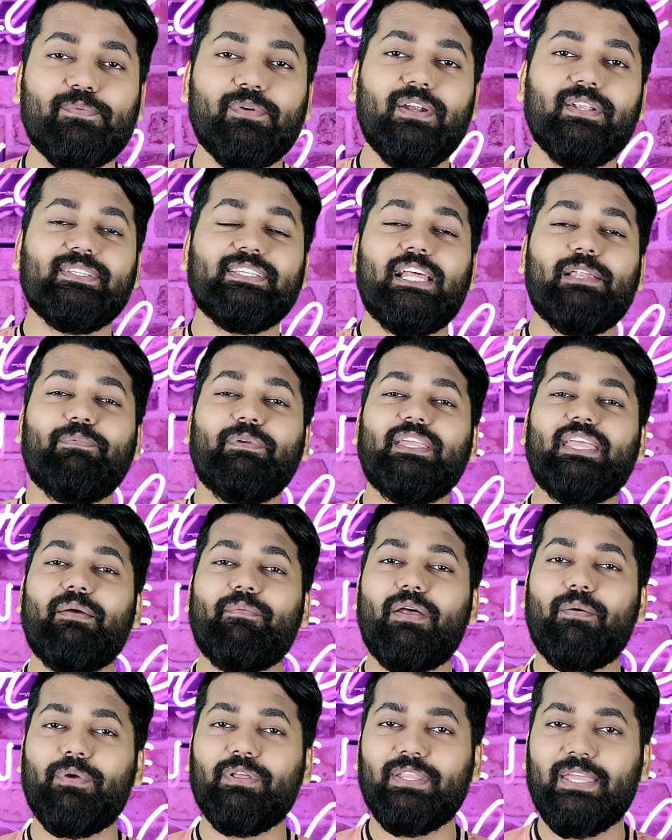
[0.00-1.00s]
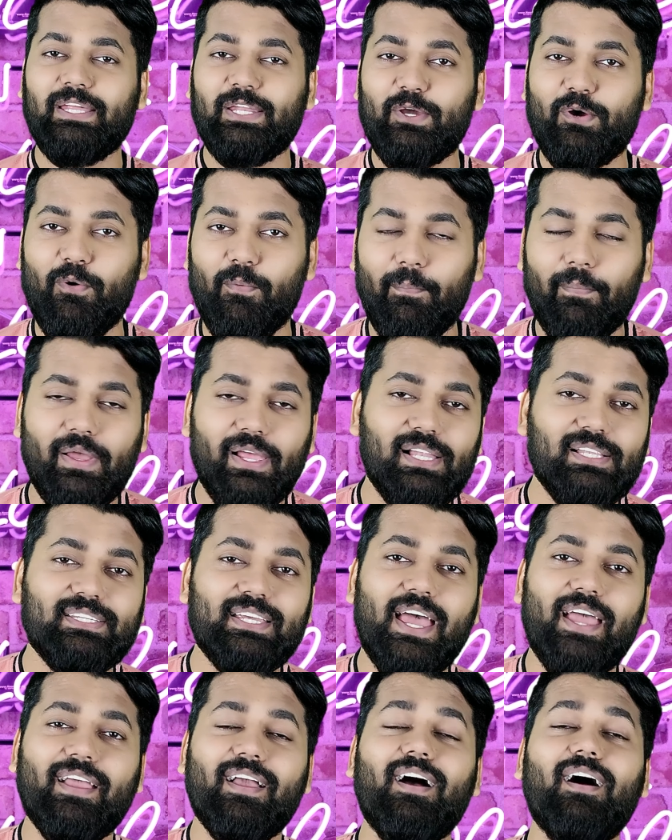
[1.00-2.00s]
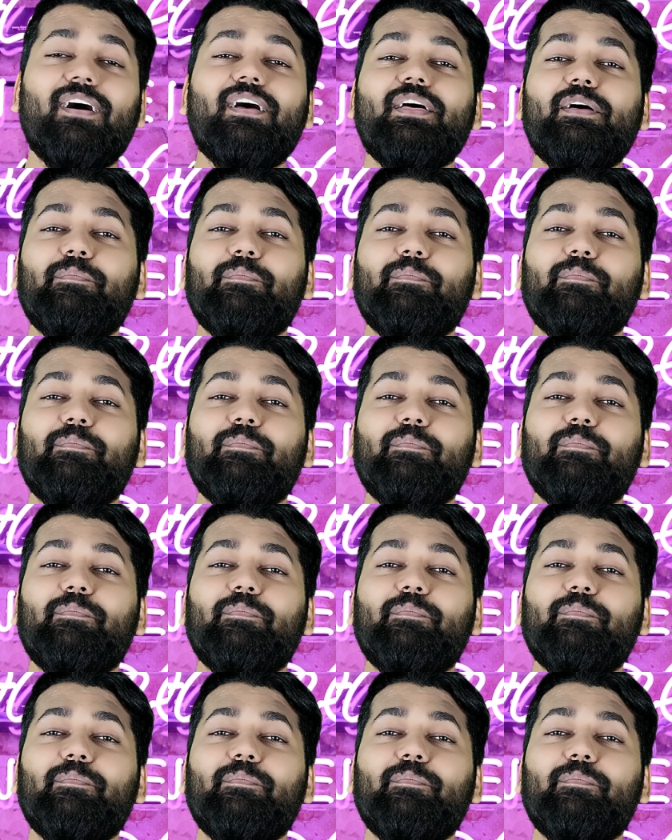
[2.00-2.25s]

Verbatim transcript: फ्रंट सेल्फी कैमरा में देखने को मिल जाएगा